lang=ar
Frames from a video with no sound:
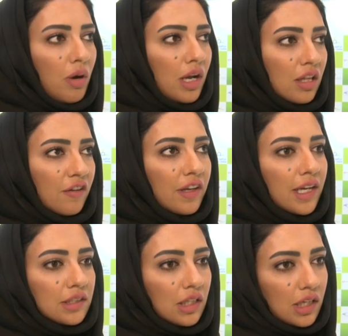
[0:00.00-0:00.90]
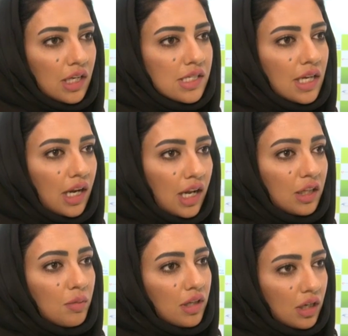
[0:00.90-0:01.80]
أيضا في كان تركيز على
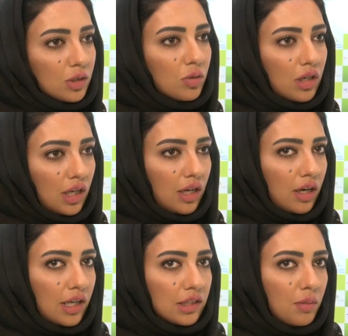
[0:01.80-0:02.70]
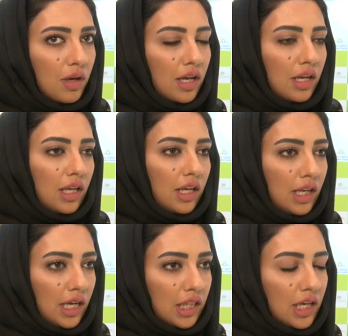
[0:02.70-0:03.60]
الخدمات الإلكترونية الإلكترونية اللي نقدمها
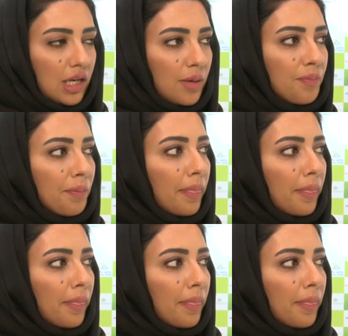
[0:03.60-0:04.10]
لأعضائنا